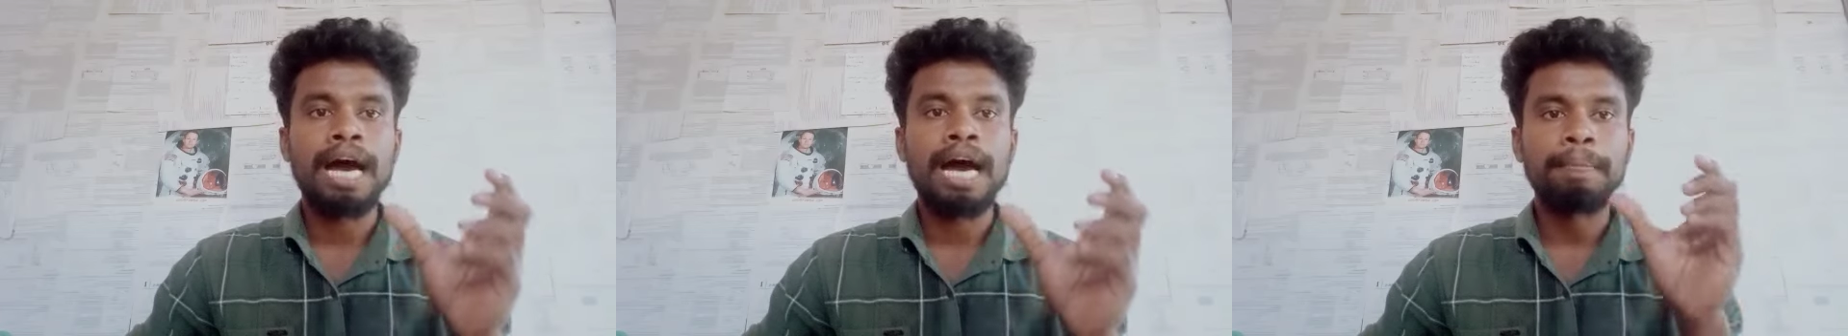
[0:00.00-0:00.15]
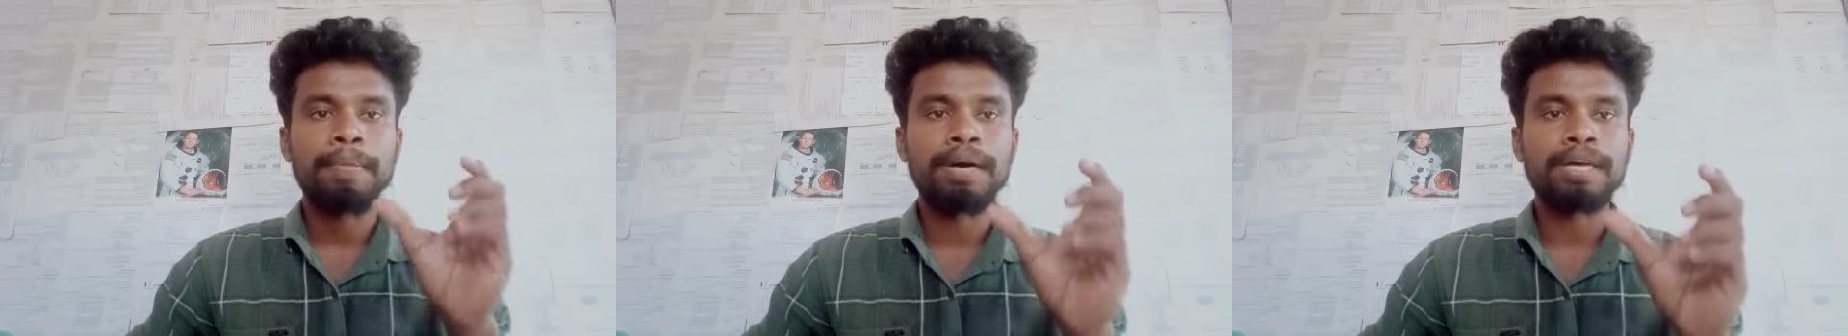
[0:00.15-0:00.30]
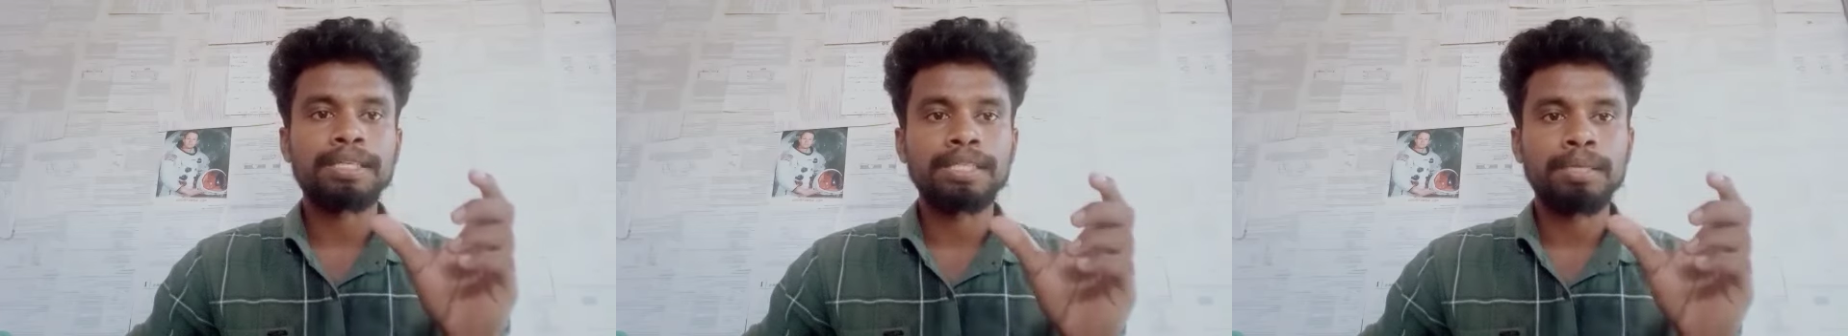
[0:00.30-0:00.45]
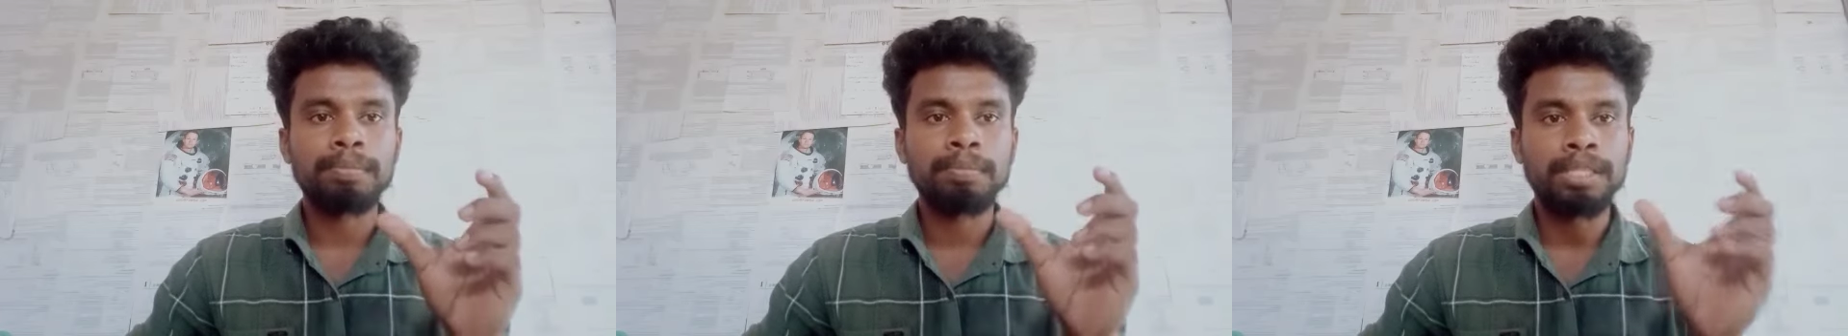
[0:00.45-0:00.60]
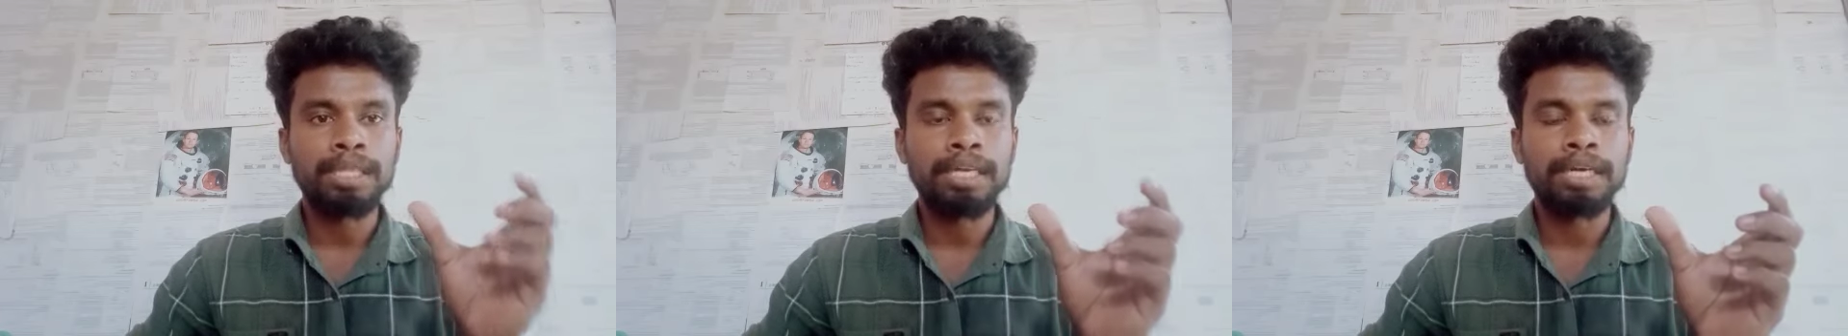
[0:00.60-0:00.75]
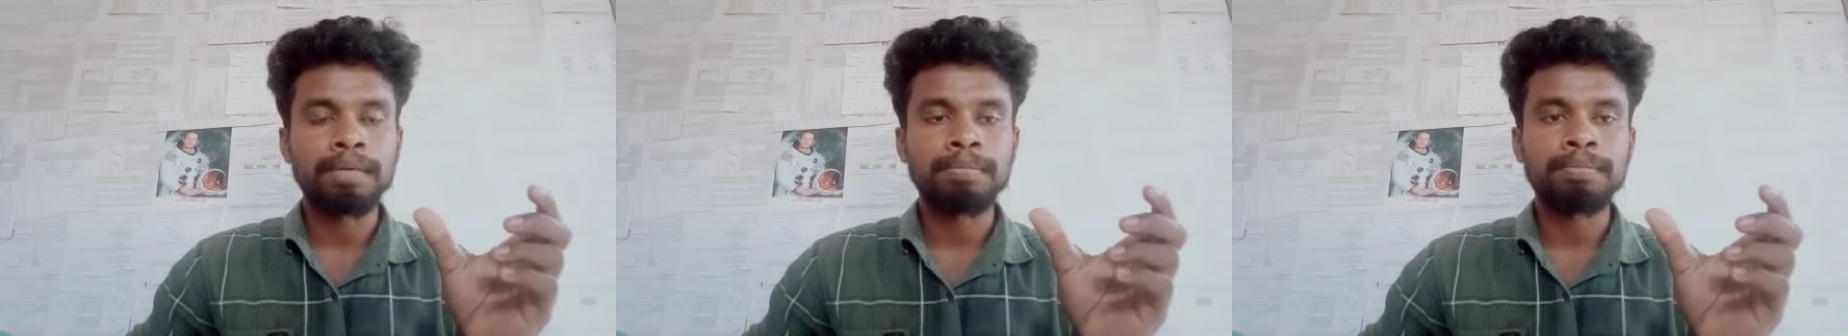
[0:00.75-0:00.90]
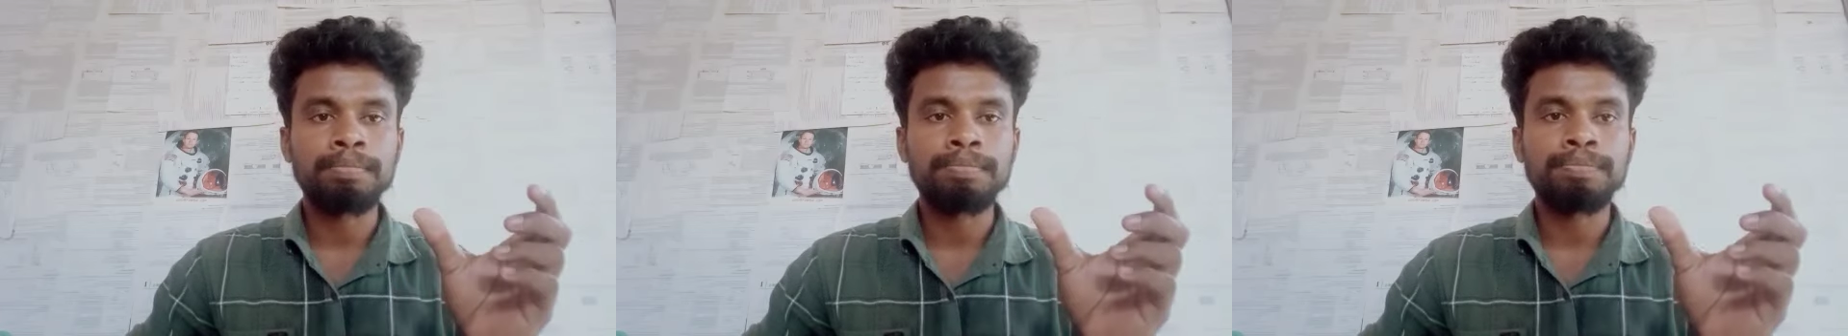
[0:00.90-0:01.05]

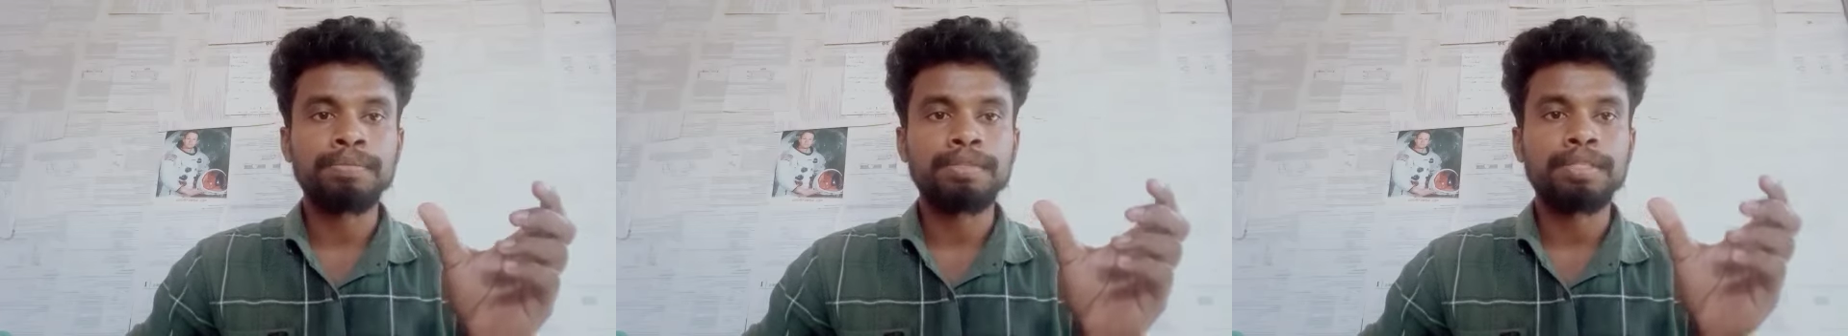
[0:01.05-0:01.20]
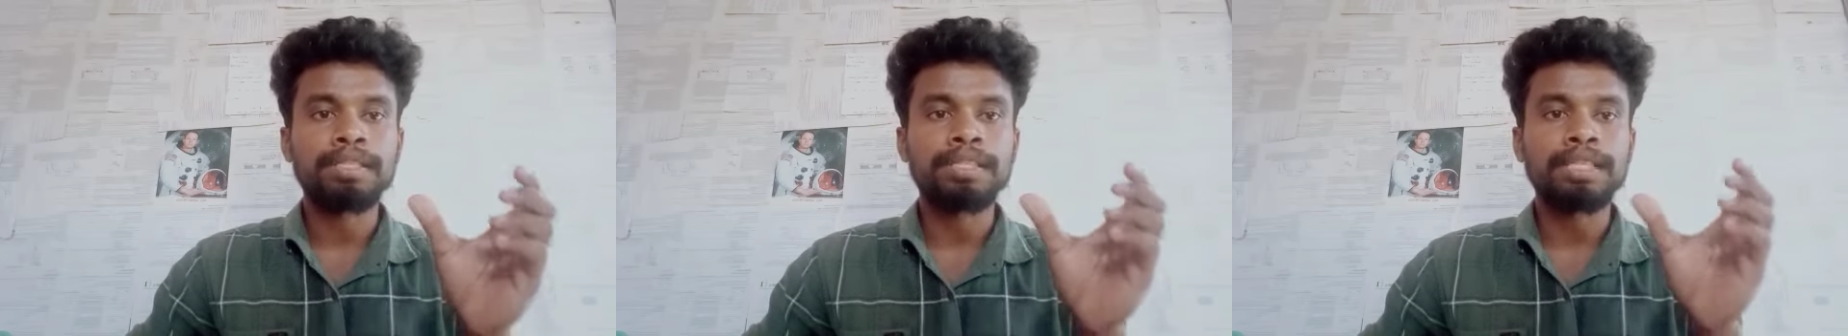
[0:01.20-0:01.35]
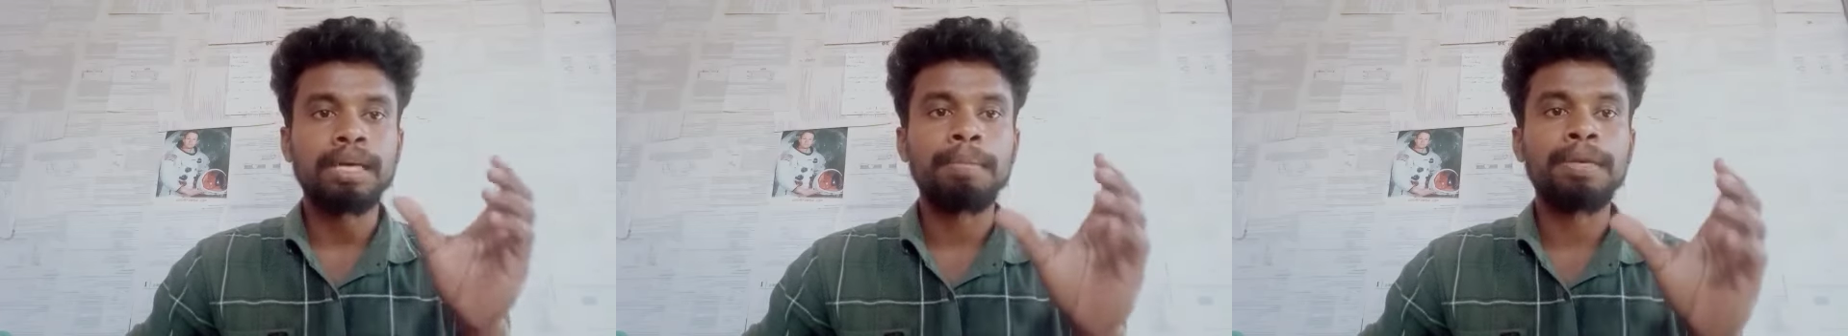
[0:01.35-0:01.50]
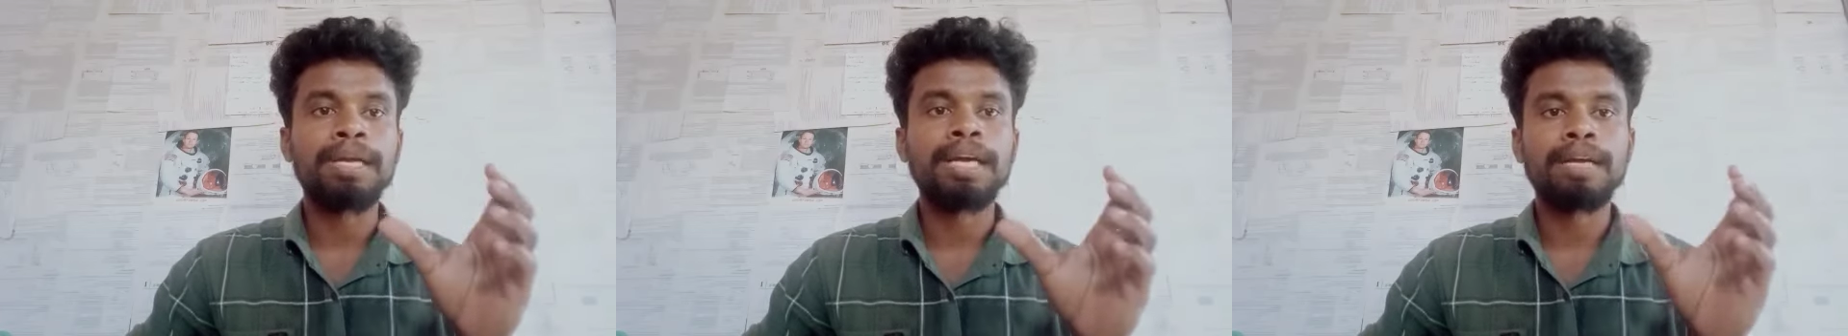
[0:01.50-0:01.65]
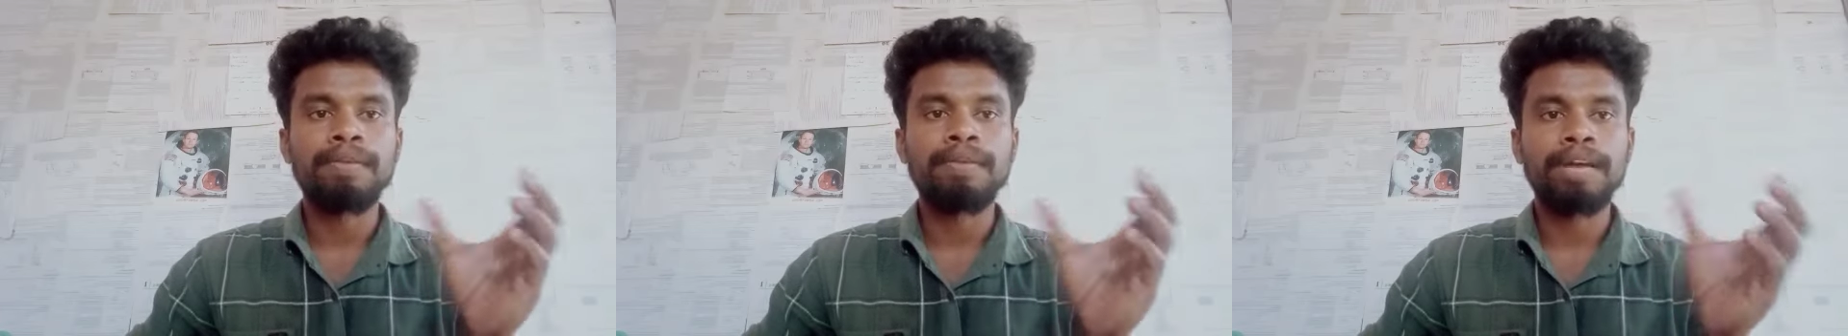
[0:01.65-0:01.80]
அம்பாசமுத்திரம் தமிழ்நாடு